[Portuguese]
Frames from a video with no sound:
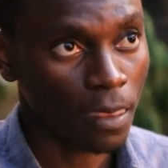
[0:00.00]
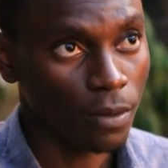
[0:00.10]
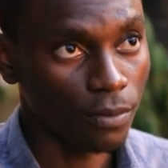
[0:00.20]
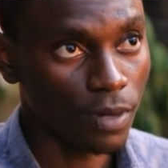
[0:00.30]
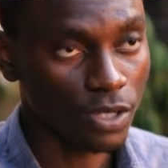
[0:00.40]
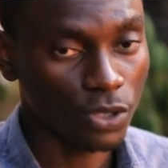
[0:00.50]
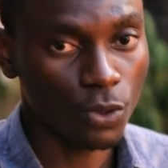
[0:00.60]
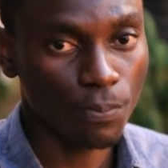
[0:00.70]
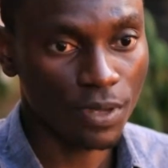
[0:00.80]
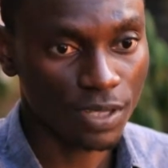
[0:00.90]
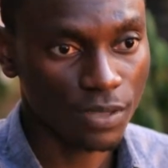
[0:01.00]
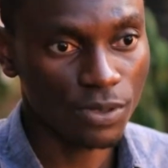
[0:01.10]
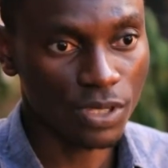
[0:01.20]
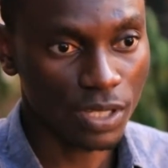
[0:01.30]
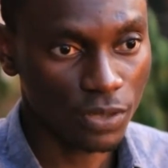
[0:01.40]
Mas eu
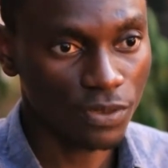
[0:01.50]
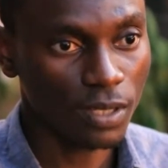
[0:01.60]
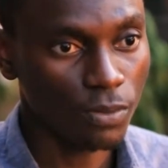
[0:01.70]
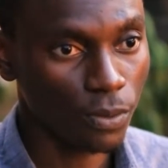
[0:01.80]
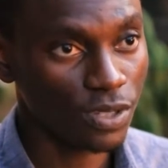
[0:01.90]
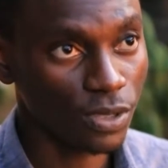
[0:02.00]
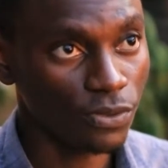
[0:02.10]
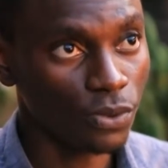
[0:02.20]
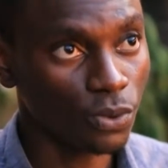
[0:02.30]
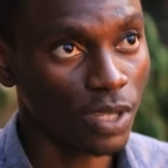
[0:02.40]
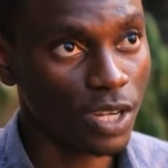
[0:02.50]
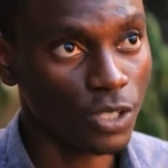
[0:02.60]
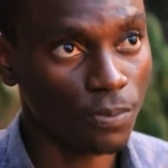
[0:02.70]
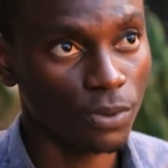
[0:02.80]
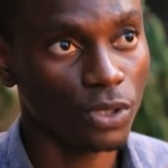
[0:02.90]
percebi já tive também umas
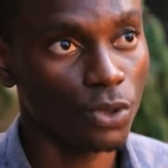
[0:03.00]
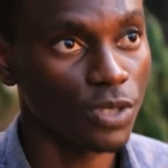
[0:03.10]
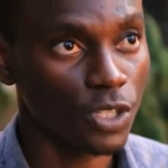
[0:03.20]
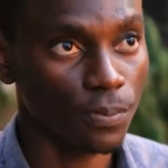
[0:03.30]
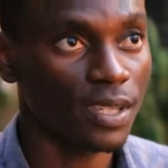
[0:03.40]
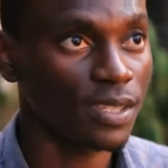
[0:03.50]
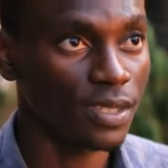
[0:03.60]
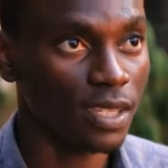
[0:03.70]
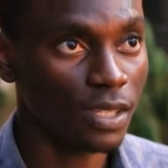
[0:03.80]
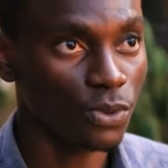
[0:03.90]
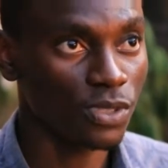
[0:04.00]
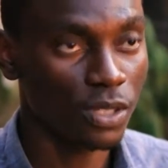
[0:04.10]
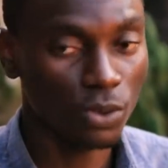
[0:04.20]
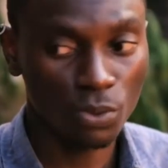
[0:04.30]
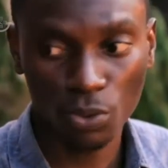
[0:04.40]
dificuldades porque eu me expressei
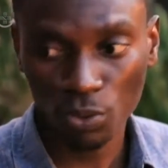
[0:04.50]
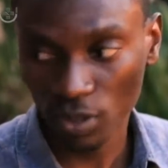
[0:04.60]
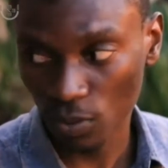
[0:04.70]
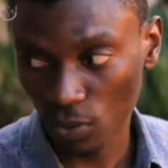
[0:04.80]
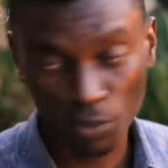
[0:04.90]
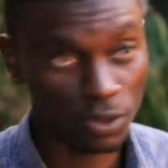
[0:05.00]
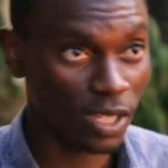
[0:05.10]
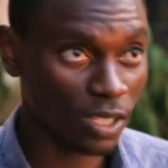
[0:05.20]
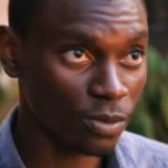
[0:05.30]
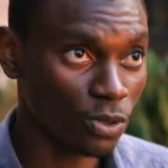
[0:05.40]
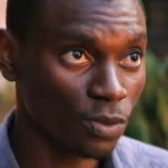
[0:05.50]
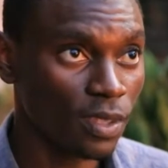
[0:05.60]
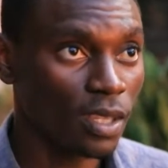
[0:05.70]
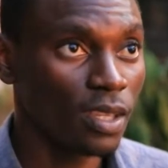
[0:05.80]
usando um outro um termo